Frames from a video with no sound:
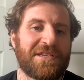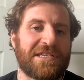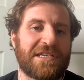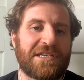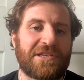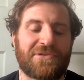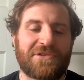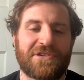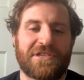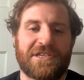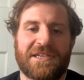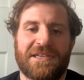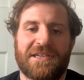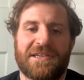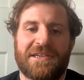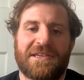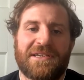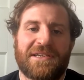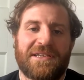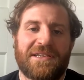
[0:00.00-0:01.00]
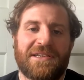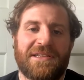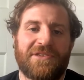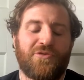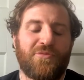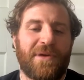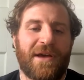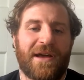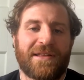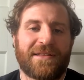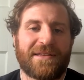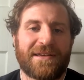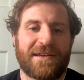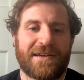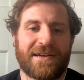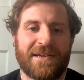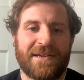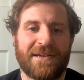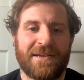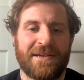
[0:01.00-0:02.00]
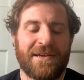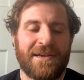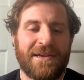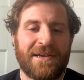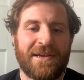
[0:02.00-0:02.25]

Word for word: des étrangers qui, étaient super intégrés.